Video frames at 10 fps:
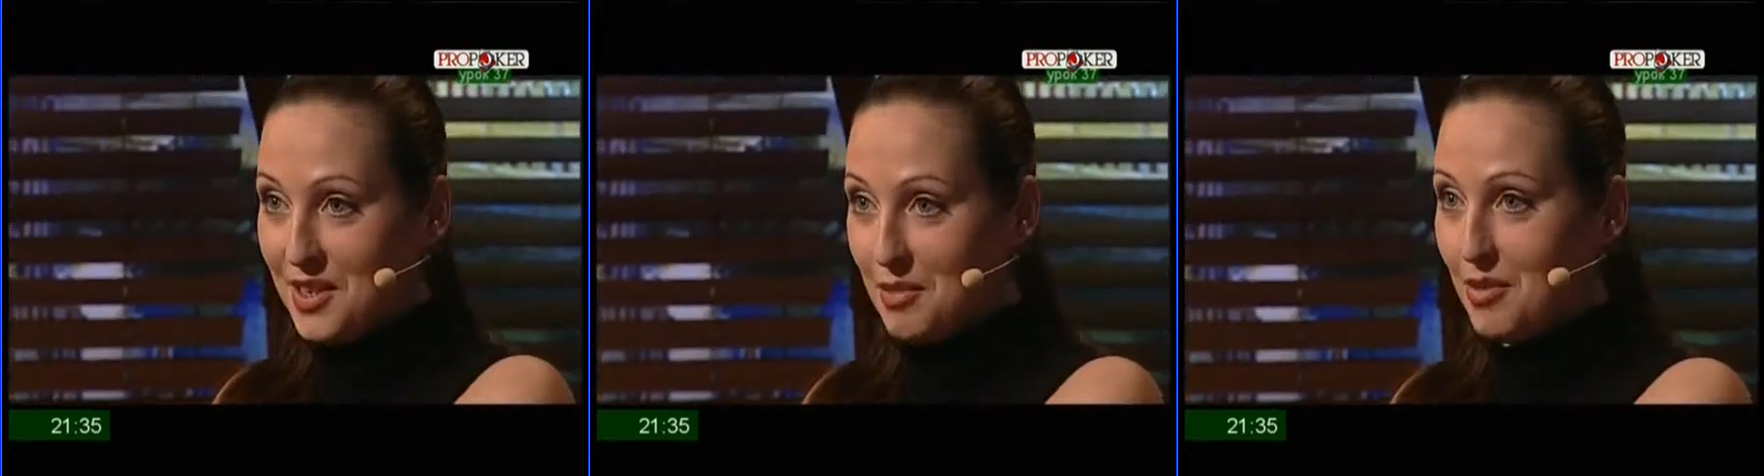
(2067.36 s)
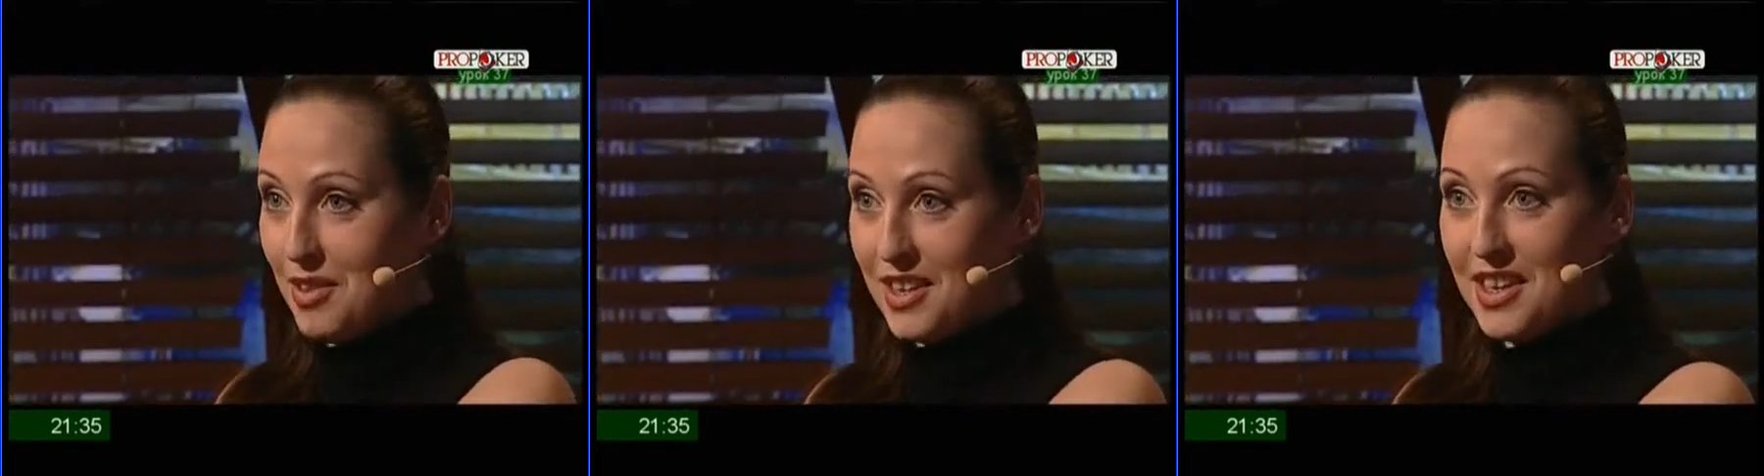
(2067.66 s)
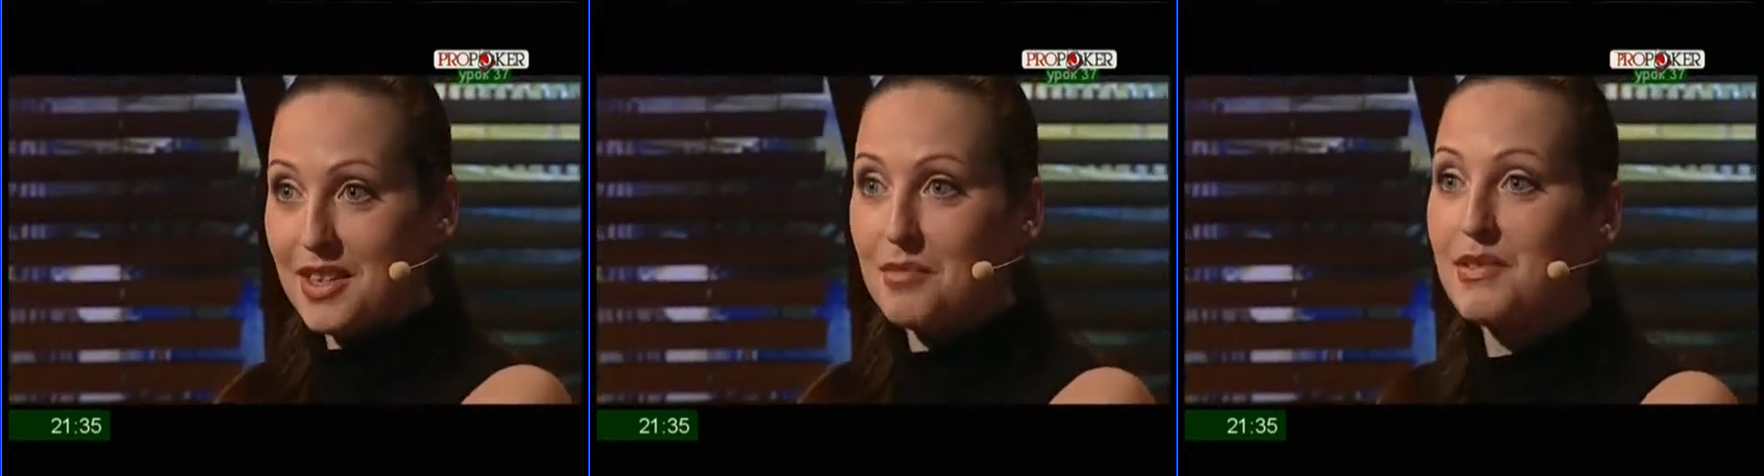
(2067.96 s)
не было, или
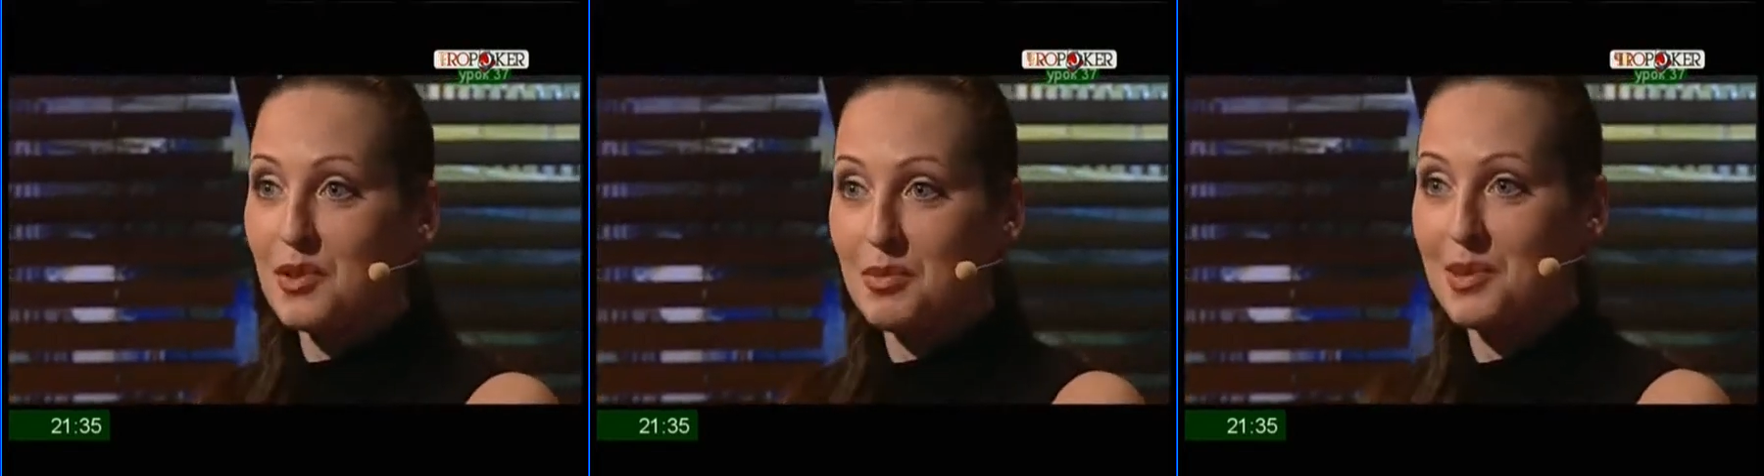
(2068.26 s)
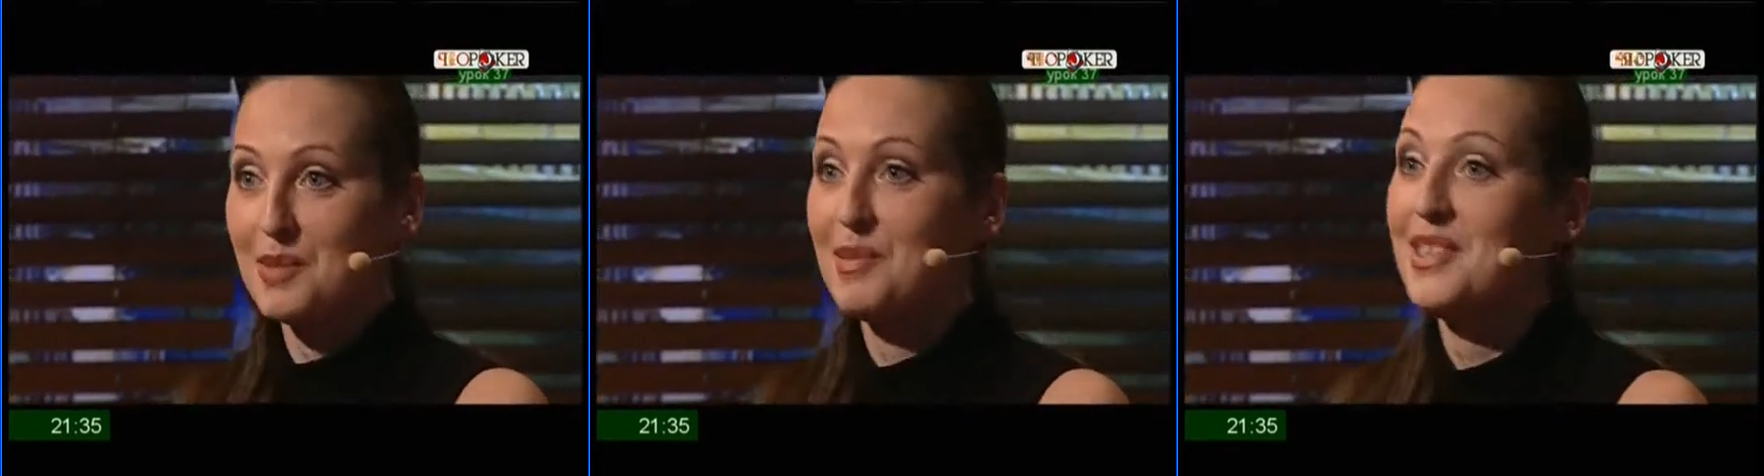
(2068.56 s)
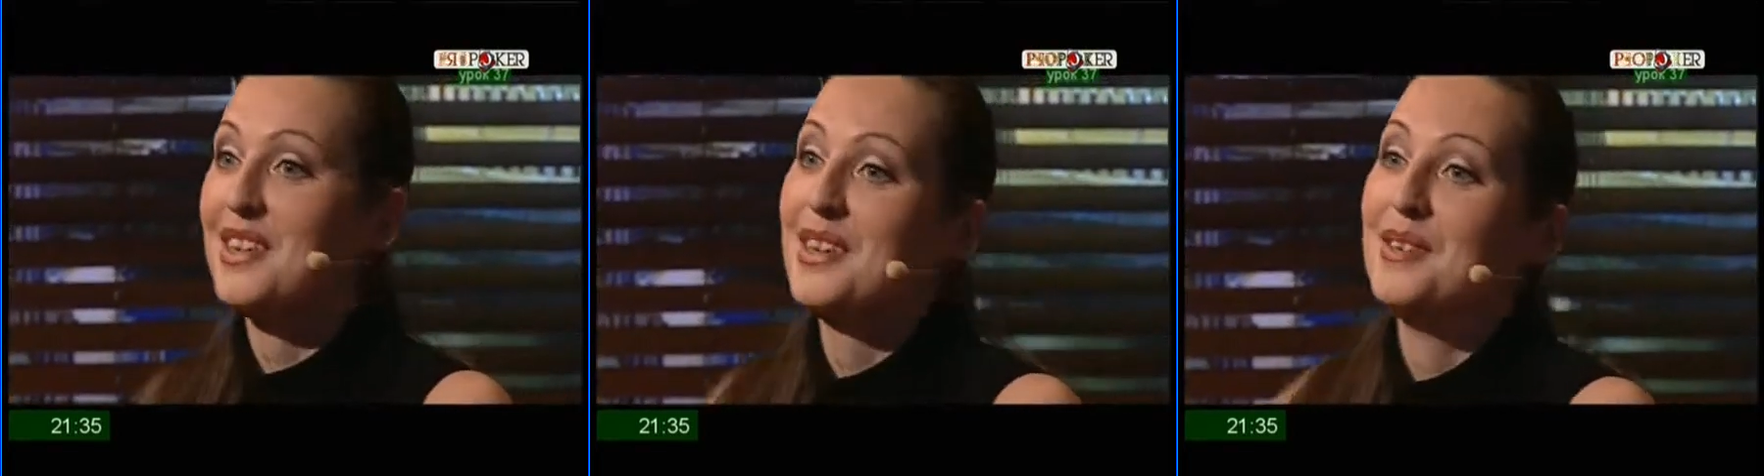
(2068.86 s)
это мы все
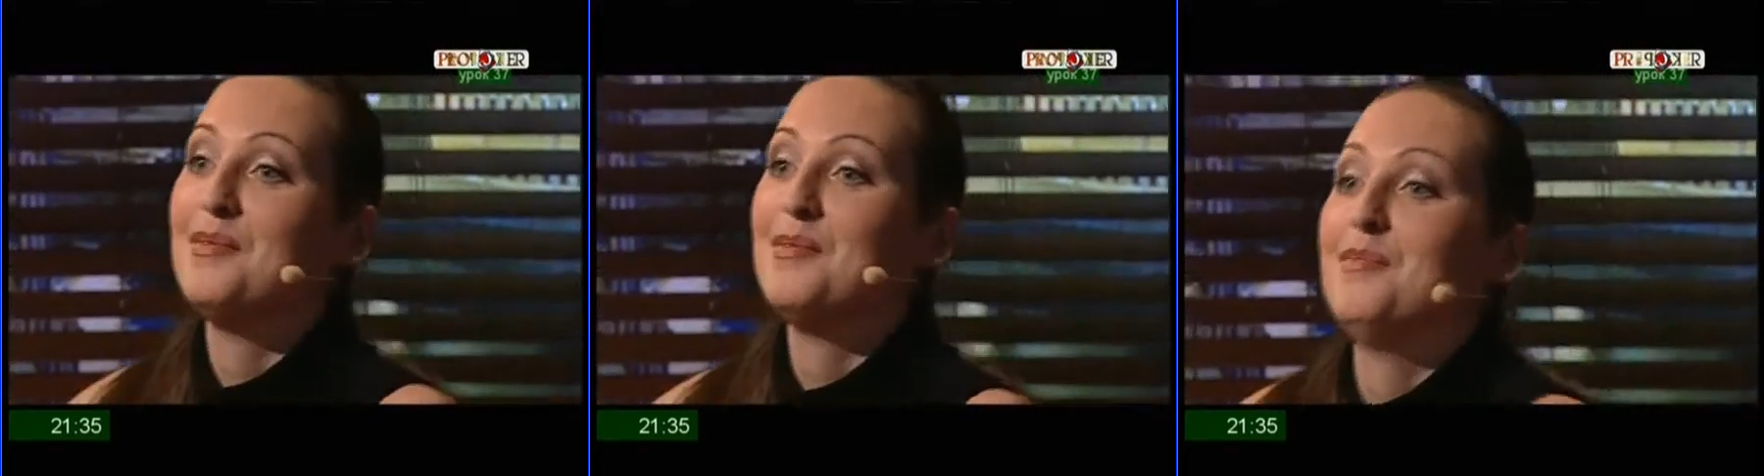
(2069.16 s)
просмотрели?